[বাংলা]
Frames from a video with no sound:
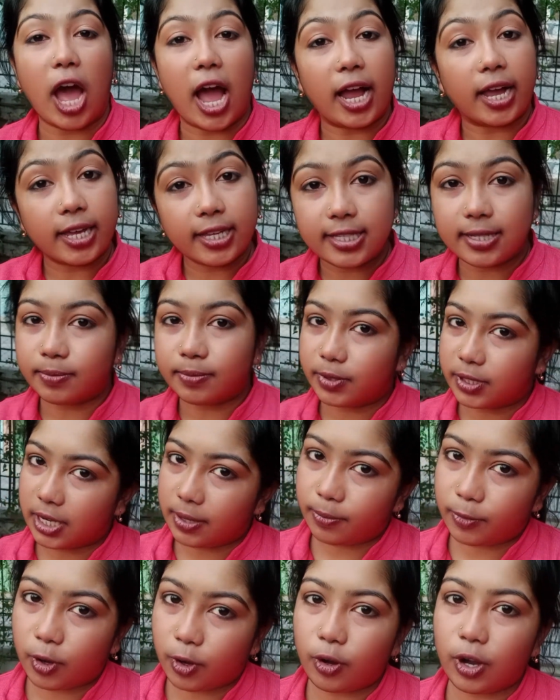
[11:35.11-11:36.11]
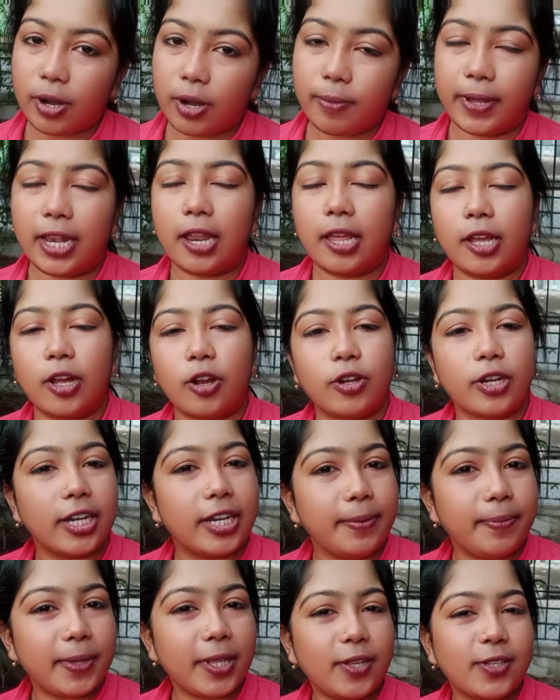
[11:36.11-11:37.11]
আগে সাবস্ক্রাইব করো আর বেল আইকনটা
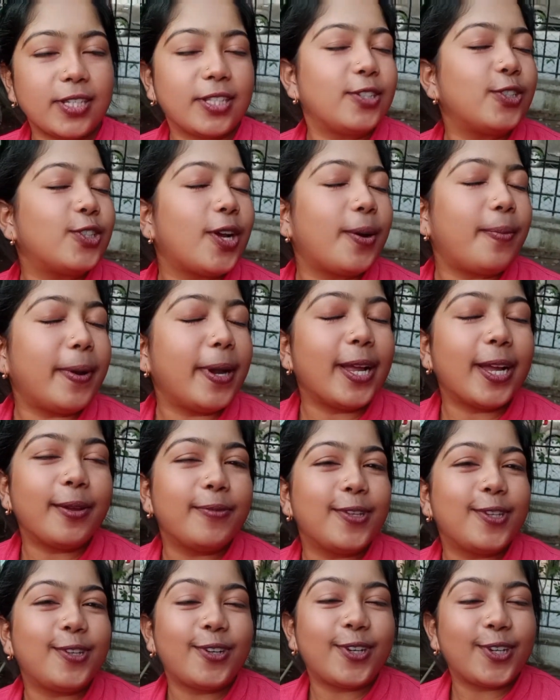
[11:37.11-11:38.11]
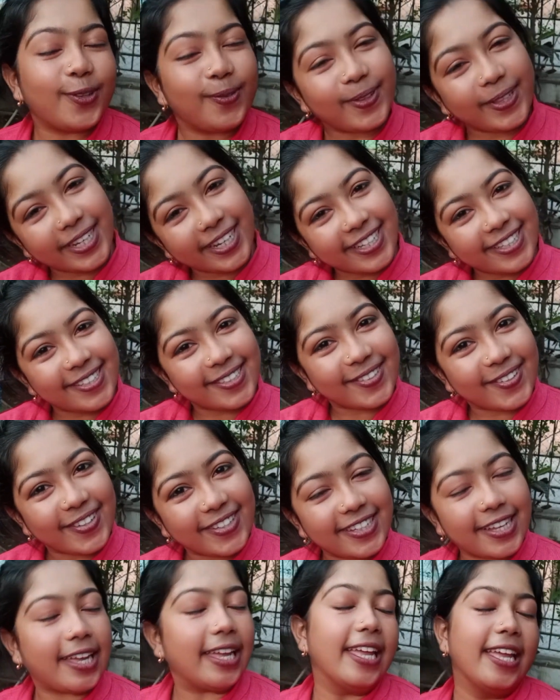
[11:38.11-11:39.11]
টিপে দাও যাতে সবার আগে ভিডিওটা তোমাদের কাছে চলে
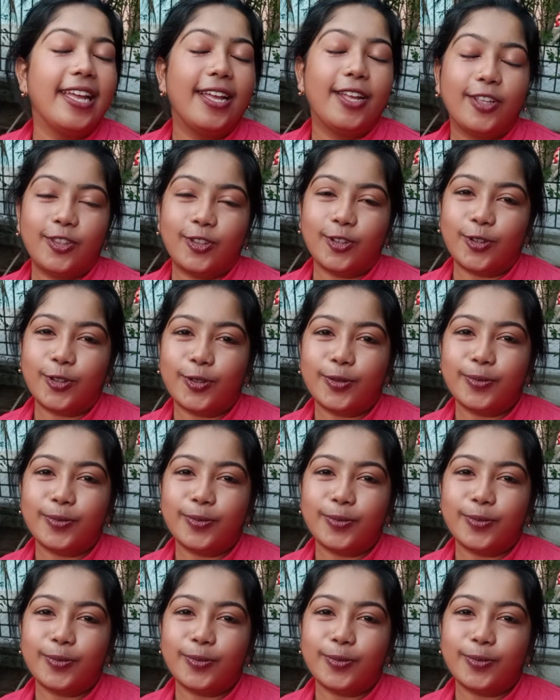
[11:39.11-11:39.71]
যায় তো